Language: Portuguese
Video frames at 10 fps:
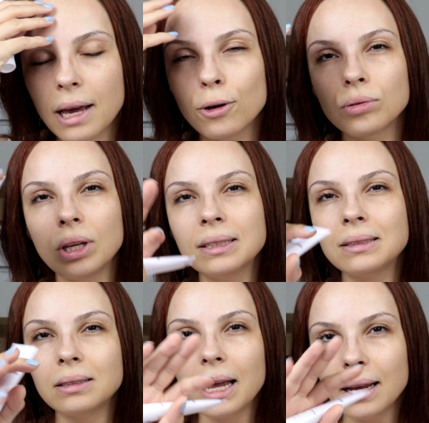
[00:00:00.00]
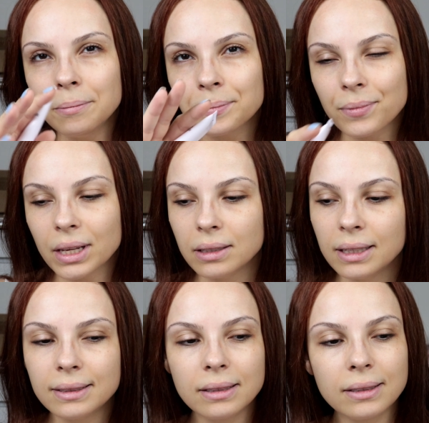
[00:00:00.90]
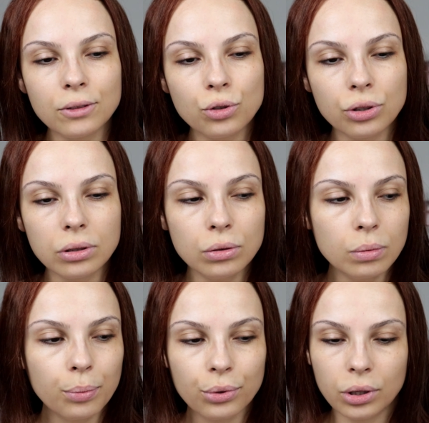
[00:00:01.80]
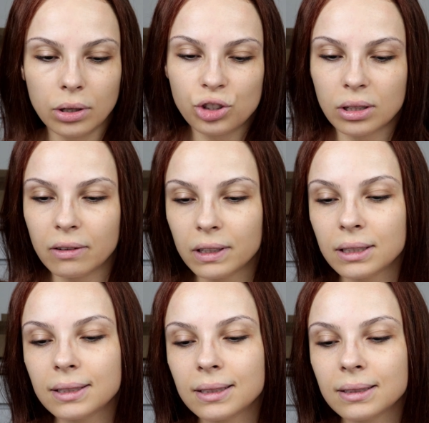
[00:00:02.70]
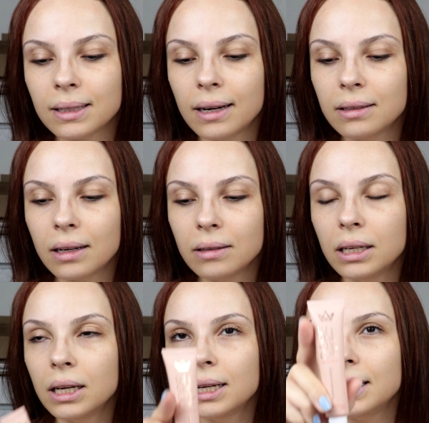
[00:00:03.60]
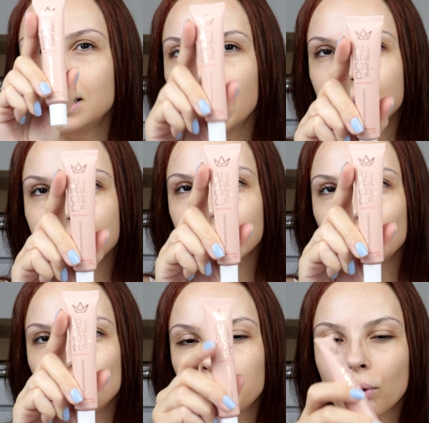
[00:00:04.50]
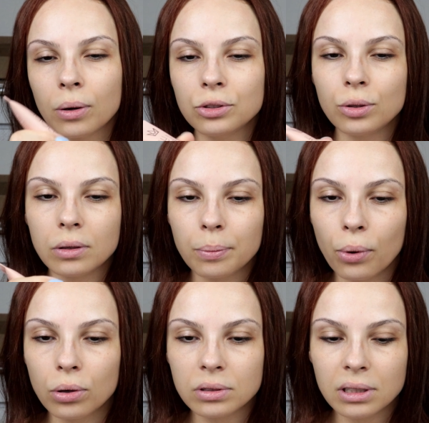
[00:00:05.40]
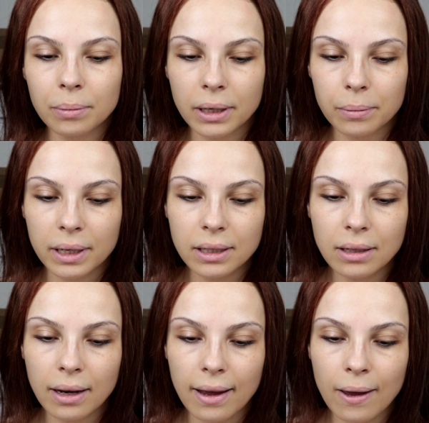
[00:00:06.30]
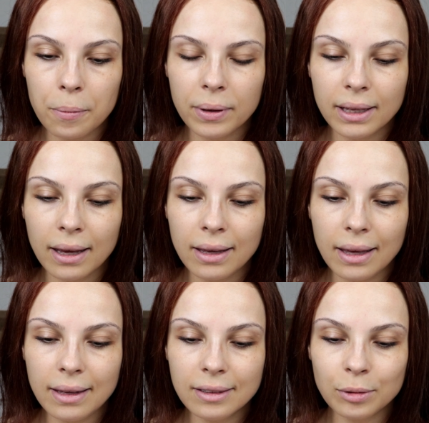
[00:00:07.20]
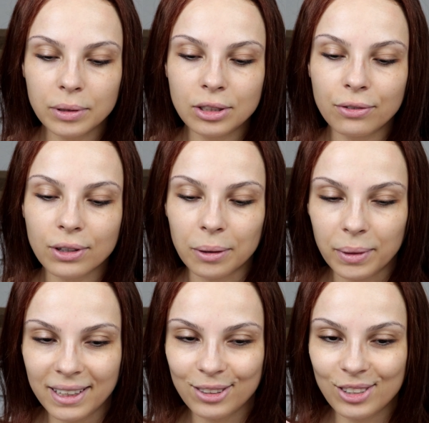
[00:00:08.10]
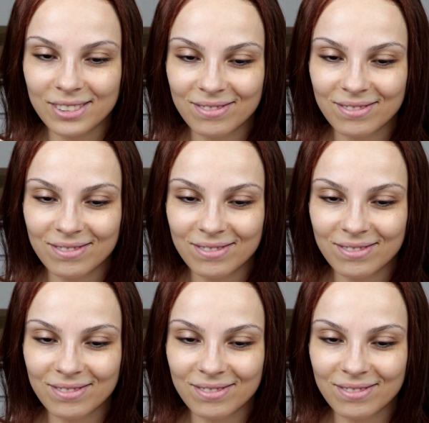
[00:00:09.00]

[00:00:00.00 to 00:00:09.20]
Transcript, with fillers: aí eu testei nesse sentido, porque já tava na necessaire, né? E esse aqui de, de poros da Mari Maria, eu peguei especificamente